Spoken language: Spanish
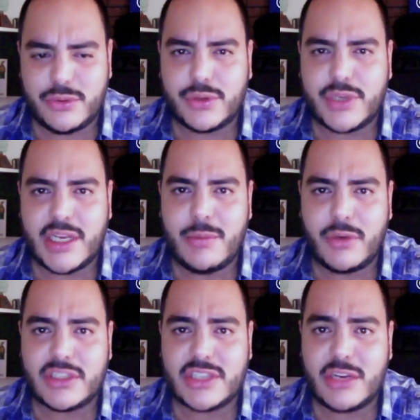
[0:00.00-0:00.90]
Yo creo que el
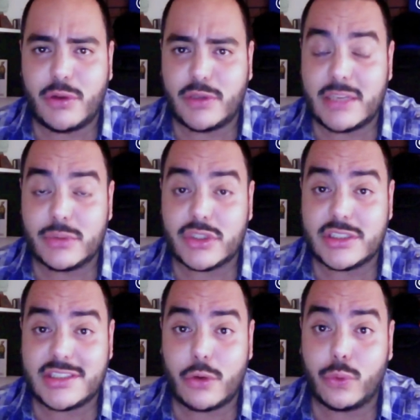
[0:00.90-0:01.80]
amor es algo de lo que tenemos que
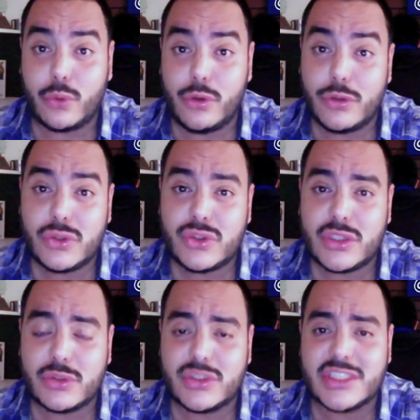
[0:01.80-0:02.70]
estar orgullosos,
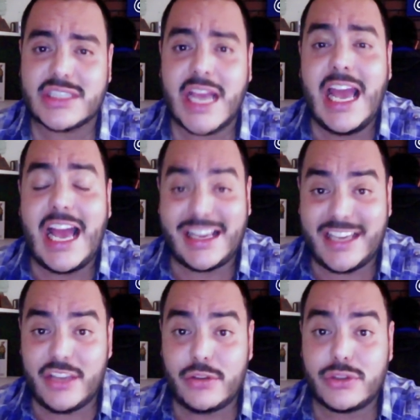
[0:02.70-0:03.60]
entonces
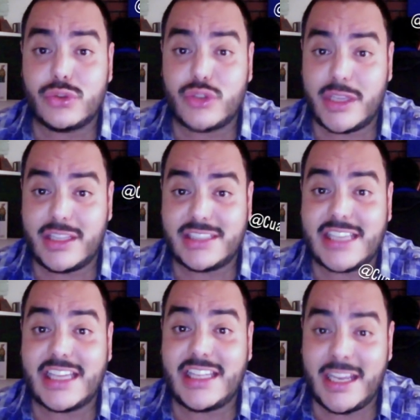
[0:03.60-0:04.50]
aquellos de ustedes
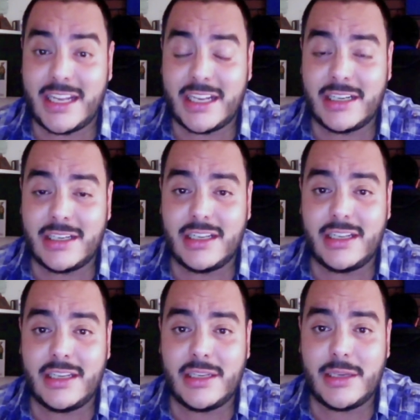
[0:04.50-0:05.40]
que quieran
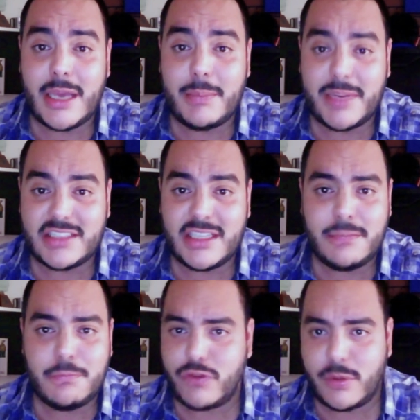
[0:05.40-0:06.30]
eh, aparecer,
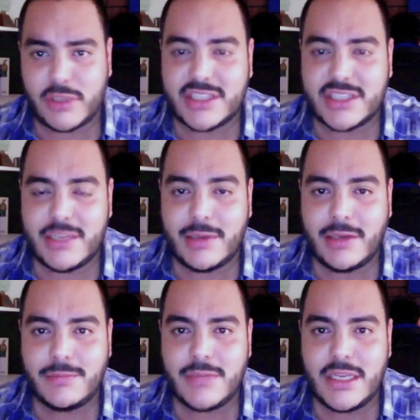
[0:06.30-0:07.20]
por favor escriban,
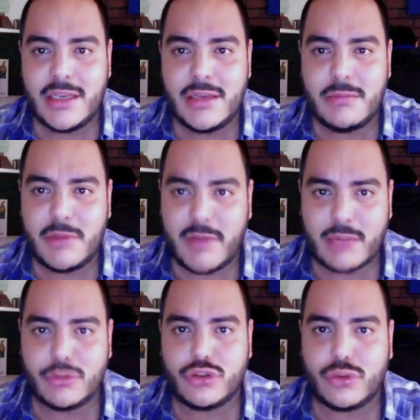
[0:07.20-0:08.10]
me va a dar
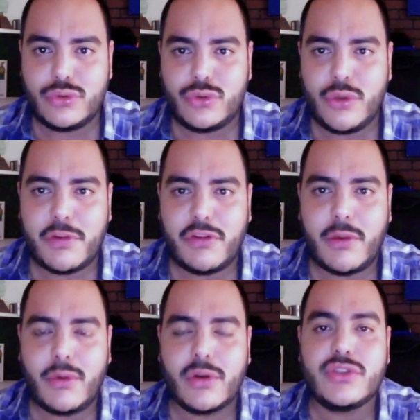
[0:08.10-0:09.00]
mucho gusto y por
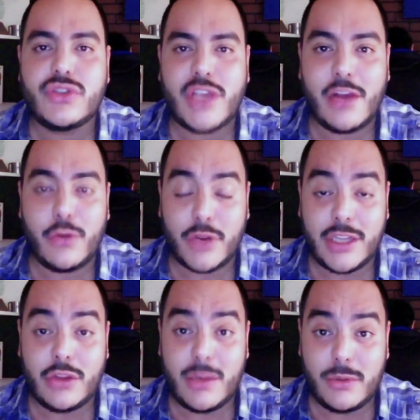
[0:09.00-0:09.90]
favor sigan
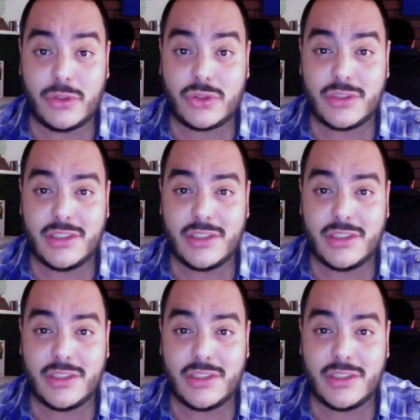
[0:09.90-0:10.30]
corriendo la voz,